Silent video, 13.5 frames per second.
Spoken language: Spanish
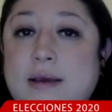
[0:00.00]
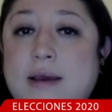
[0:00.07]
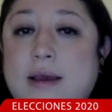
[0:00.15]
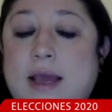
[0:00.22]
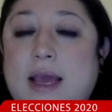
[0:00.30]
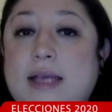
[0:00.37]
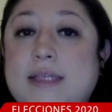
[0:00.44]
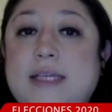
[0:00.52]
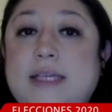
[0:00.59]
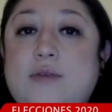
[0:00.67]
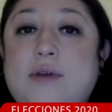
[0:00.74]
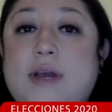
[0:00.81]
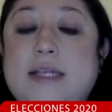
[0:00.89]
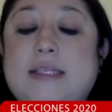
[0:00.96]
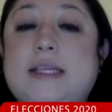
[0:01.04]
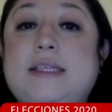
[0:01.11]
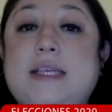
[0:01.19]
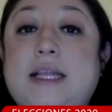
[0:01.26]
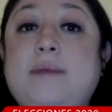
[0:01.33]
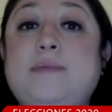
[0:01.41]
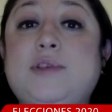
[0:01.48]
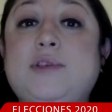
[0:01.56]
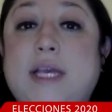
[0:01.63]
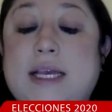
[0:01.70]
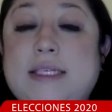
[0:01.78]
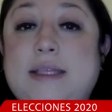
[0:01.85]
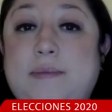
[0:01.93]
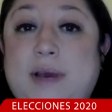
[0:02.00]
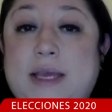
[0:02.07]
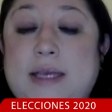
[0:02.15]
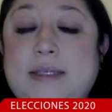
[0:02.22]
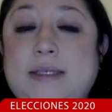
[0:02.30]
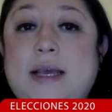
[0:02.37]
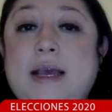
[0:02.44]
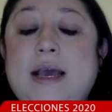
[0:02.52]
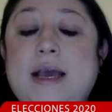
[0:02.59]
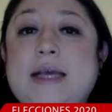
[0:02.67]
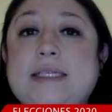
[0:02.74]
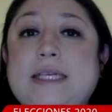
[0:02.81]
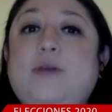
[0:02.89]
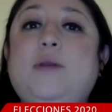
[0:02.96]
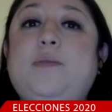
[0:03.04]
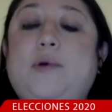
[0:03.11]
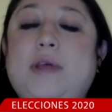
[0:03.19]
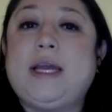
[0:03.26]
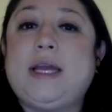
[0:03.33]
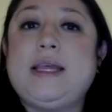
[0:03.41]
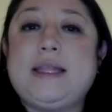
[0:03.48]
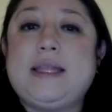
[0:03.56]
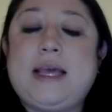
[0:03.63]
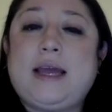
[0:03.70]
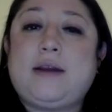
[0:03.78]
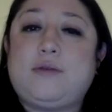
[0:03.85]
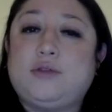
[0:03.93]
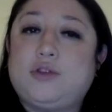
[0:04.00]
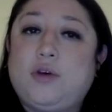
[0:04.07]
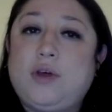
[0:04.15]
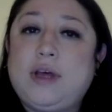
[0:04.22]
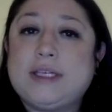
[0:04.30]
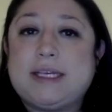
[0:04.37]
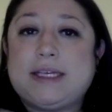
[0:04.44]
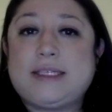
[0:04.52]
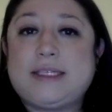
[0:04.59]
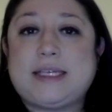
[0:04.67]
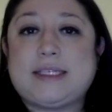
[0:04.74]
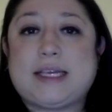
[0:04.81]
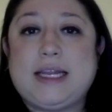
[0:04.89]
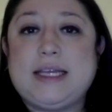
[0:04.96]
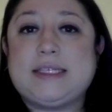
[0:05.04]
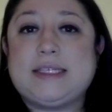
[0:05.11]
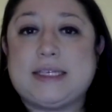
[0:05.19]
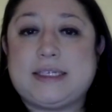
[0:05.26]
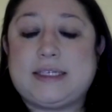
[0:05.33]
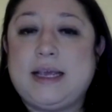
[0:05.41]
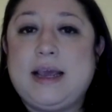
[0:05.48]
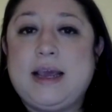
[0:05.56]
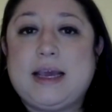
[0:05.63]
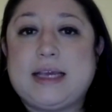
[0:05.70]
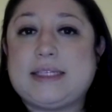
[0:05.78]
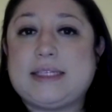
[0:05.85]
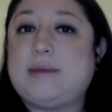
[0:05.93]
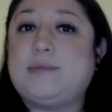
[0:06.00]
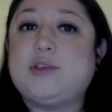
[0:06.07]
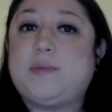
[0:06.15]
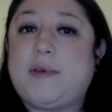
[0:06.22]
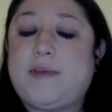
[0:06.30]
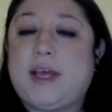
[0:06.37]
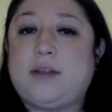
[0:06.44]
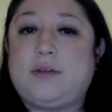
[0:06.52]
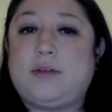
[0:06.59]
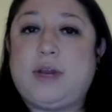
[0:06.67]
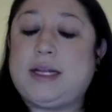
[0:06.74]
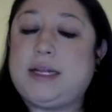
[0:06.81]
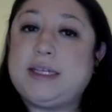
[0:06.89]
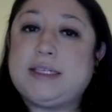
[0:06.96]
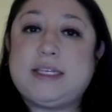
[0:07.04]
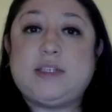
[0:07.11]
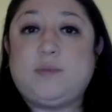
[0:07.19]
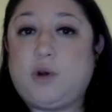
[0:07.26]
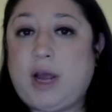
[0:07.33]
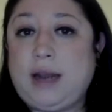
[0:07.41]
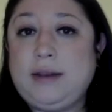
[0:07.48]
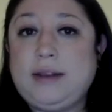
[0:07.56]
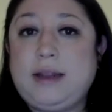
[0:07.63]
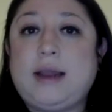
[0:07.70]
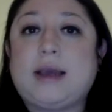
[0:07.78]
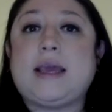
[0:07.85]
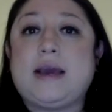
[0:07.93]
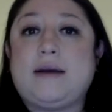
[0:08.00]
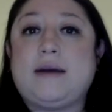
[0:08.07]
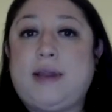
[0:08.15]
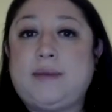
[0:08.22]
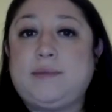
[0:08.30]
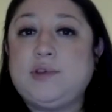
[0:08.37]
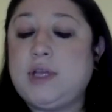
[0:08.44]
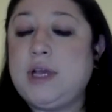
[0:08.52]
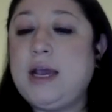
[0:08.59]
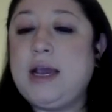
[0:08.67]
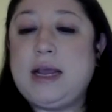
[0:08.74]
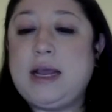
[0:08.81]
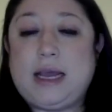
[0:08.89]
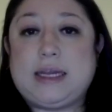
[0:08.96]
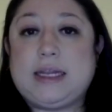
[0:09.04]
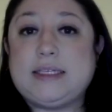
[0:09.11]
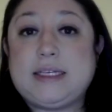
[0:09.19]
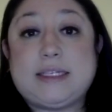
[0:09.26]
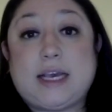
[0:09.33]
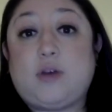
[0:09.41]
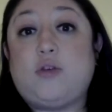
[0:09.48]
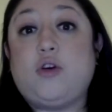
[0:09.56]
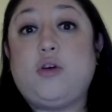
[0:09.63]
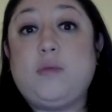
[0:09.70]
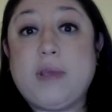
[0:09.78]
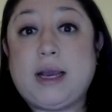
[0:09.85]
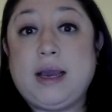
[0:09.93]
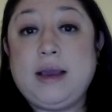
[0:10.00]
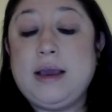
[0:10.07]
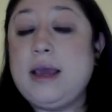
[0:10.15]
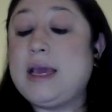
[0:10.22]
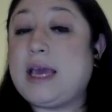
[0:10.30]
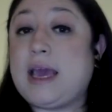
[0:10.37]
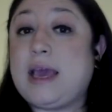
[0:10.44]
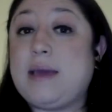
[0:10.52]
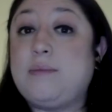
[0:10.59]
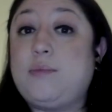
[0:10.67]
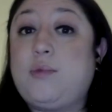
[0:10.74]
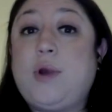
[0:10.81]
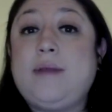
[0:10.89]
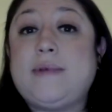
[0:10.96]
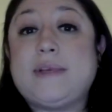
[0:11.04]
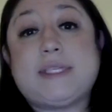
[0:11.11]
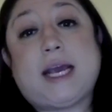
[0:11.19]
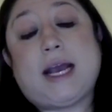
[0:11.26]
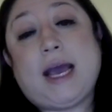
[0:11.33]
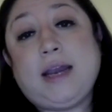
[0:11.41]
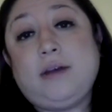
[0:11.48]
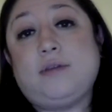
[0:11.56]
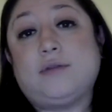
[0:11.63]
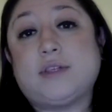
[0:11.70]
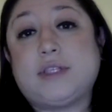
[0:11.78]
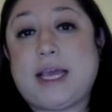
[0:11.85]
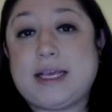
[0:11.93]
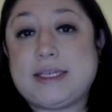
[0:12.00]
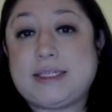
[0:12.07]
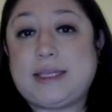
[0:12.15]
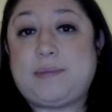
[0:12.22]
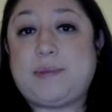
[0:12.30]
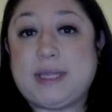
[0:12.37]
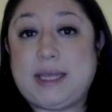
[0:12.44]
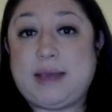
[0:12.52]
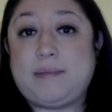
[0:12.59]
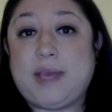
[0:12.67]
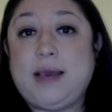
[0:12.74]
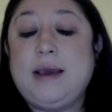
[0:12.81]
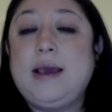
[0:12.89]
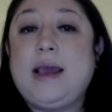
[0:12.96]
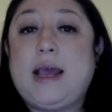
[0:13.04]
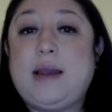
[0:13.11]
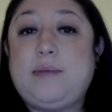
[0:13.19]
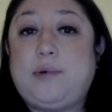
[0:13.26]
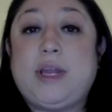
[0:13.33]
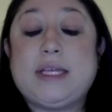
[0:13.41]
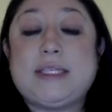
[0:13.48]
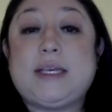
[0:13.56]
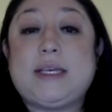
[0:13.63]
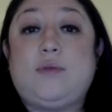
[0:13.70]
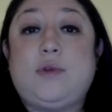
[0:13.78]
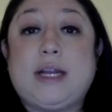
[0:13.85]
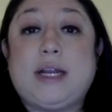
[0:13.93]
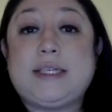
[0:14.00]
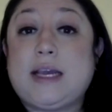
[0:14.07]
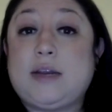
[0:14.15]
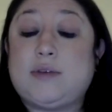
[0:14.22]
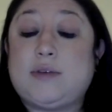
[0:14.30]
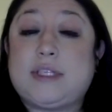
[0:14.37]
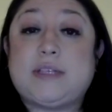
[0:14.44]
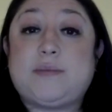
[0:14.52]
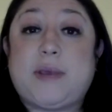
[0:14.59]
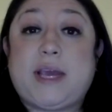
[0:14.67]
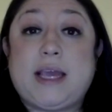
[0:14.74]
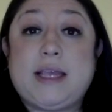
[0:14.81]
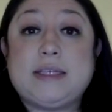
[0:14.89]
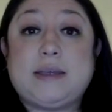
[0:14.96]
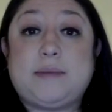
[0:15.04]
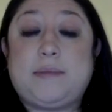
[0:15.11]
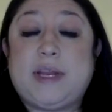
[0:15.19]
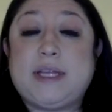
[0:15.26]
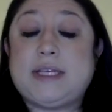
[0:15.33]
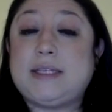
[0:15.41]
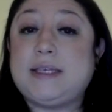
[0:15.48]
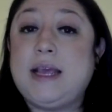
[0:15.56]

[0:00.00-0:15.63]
que es algo que necesitamos en este país, sino el poder lidiar con todas estas crisis que estamos viviendo, la crisis moral de la que ya hablamos, la crisis económica que envuelve sacarnos de esta pandemia, el poder asegurarse que nuestras pequeñas empresas